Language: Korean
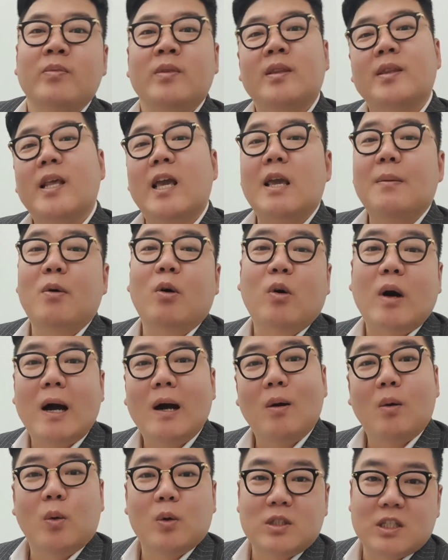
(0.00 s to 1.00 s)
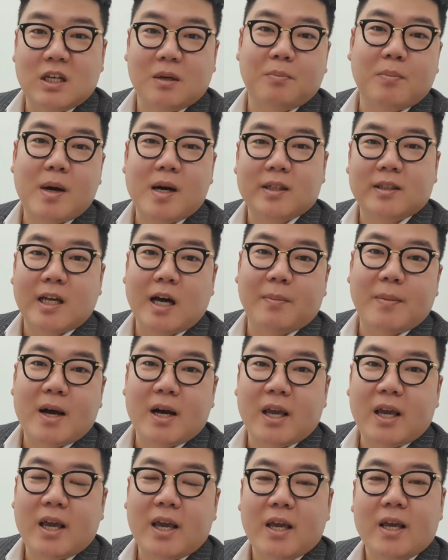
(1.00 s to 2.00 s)
네이버 광고 직방
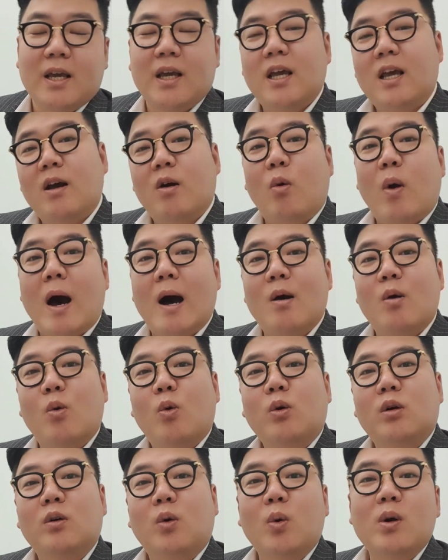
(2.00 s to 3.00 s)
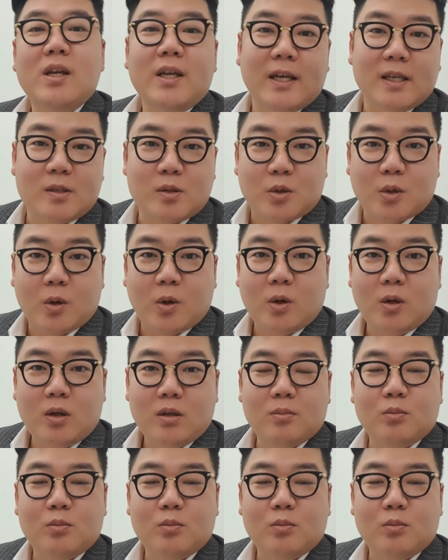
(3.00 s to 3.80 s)
다방에 광고를 올리겠죠.